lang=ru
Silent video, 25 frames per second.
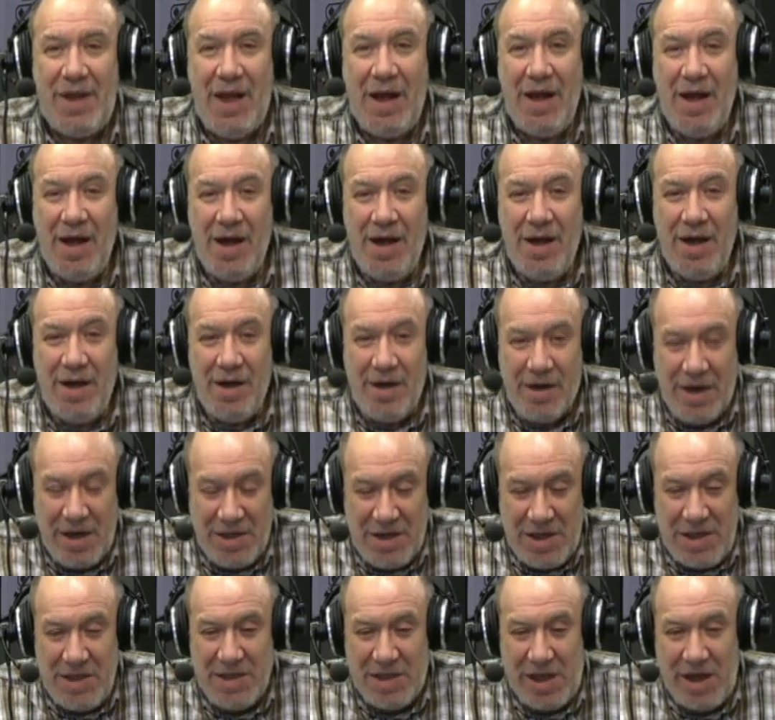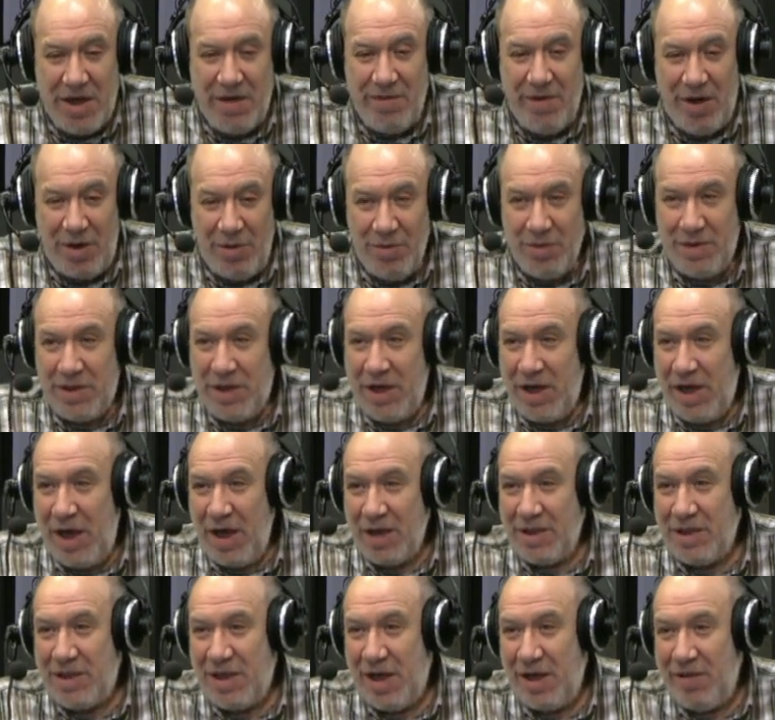э, российской революцией
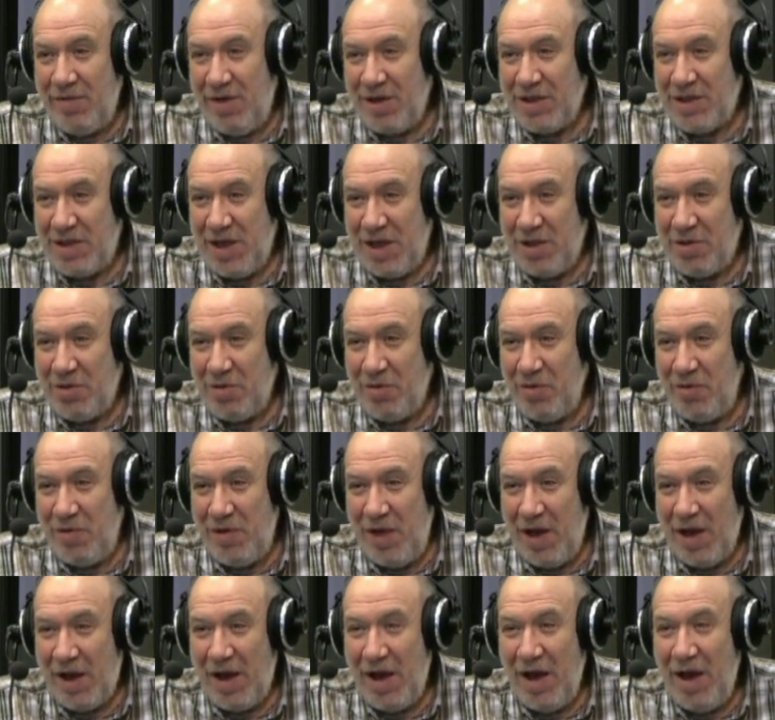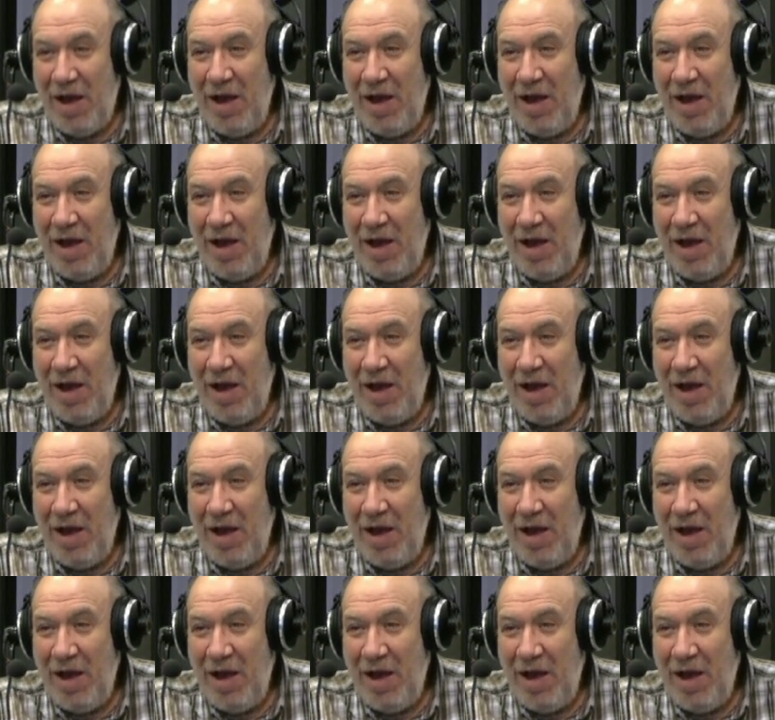конца 20 века.